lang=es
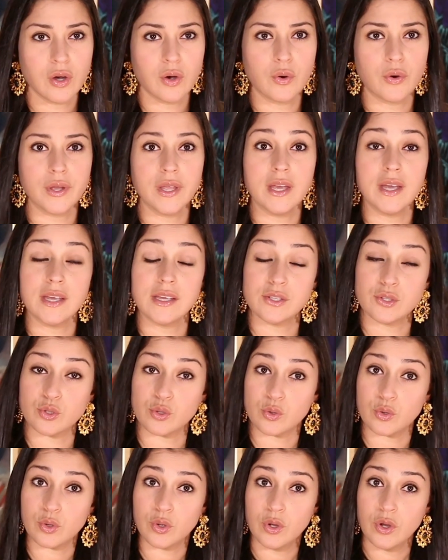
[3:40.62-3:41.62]
Oye
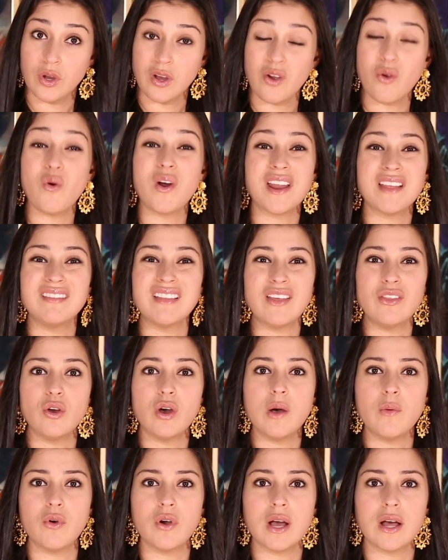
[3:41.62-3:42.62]
eso, 42
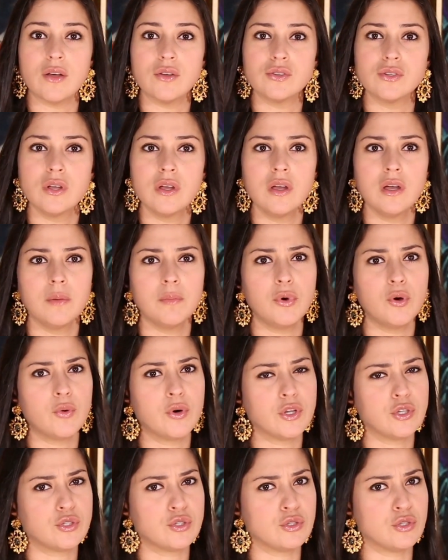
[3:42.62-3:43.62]
abogados.
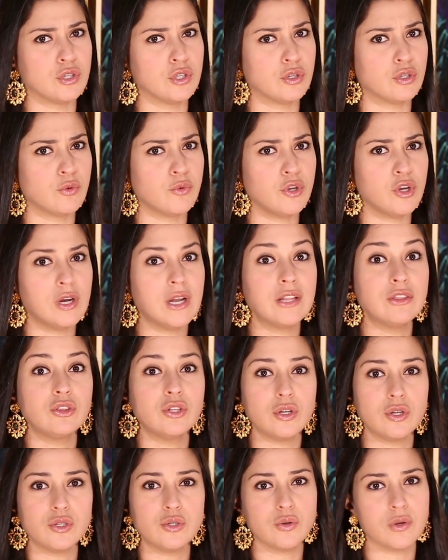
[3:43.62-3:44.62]
Pobrecito, violan
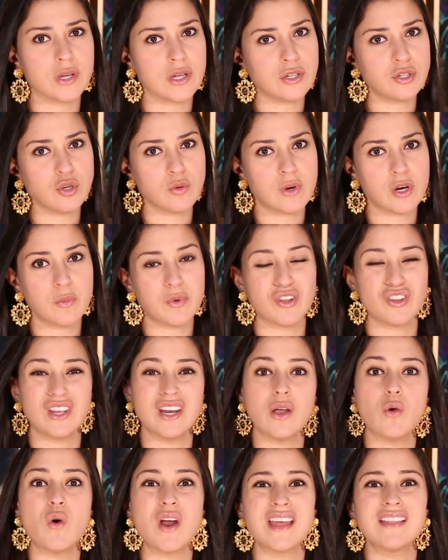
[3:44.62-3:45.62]
todos sus derechos. Bueno, pero
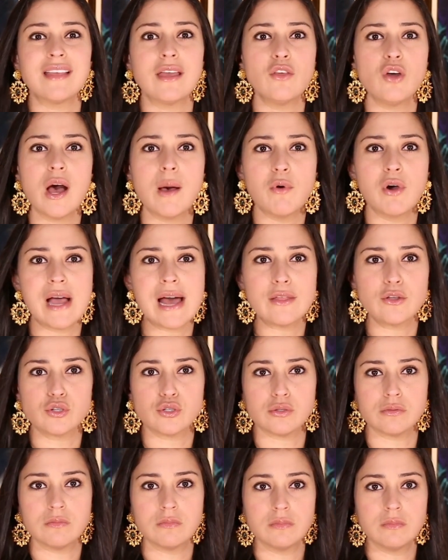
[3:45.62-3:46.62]
tiene 42
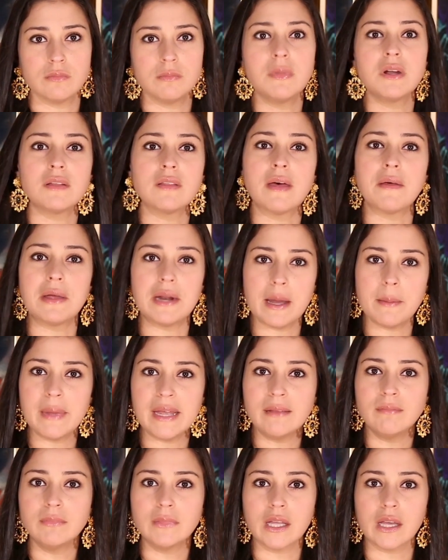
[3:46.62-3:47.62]
abogados,
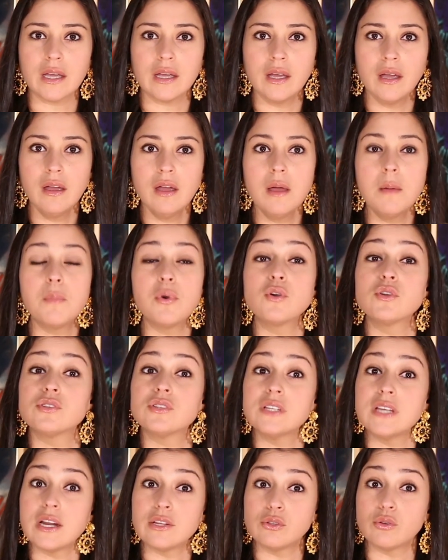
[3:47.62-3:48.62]
verdaderamente. Por
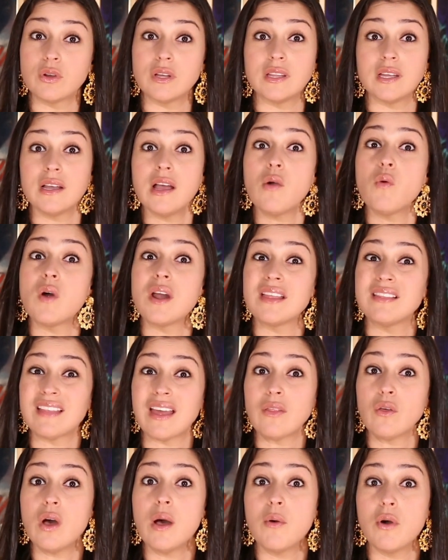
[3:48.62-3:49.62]
cierto, que tenga
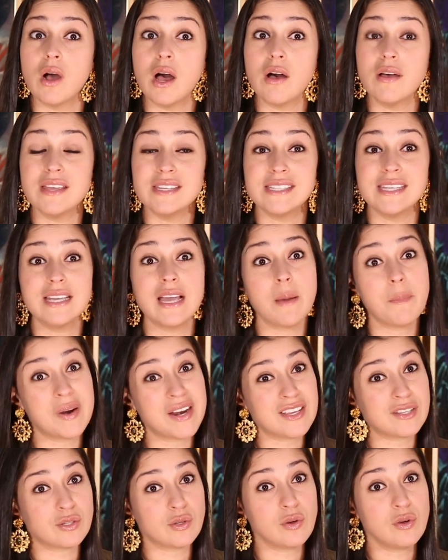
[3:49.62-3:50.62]
42 abogados y siga
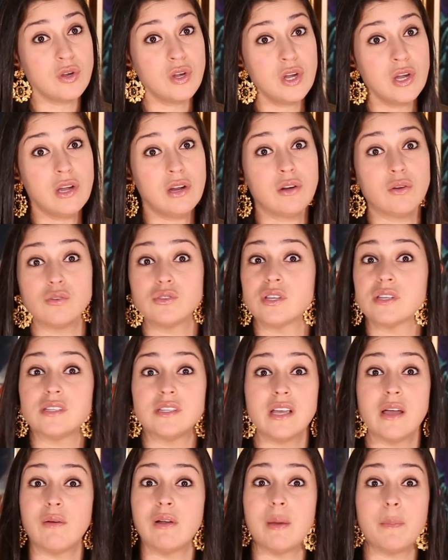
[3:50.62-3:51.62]
preso no sé
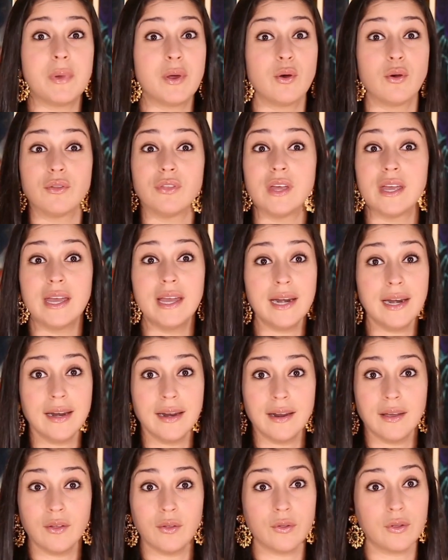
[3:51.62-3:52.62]
si habla peor de él
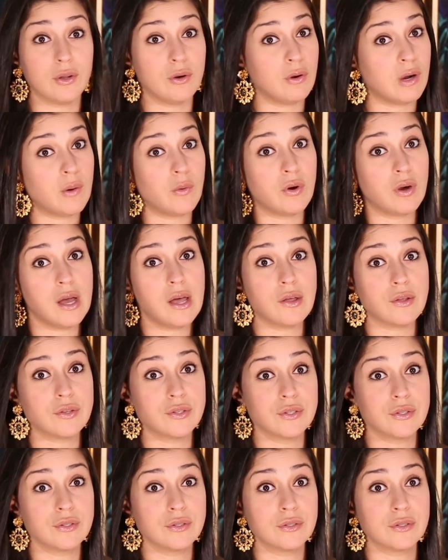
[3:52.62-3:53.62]
o de los
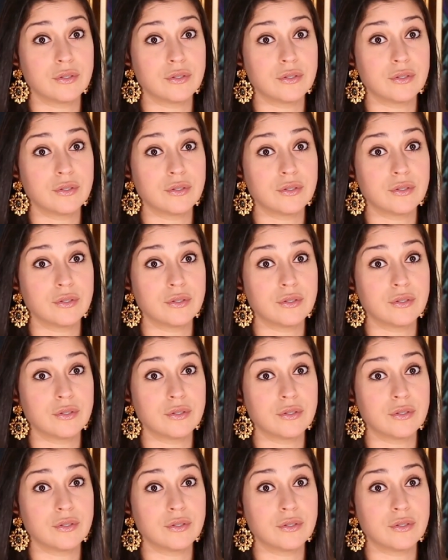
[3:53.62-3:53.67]
abogados.